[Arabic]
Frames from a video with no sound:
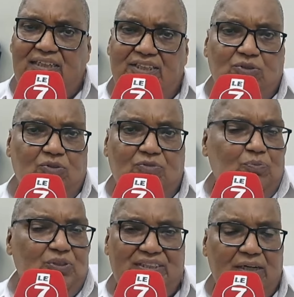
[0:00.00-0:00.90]
اللي تكون في
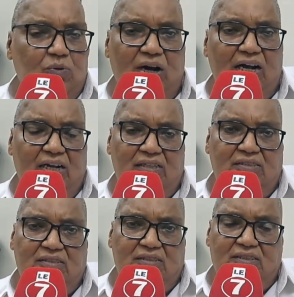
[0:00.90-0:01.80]
مستوى
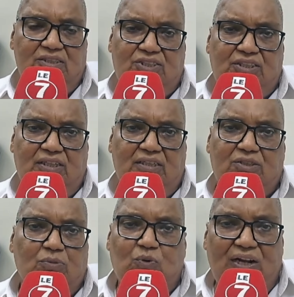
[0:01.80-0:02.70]

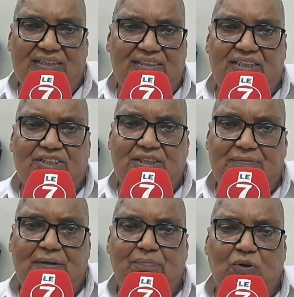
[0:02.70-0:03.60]
طموحات ديال الشباب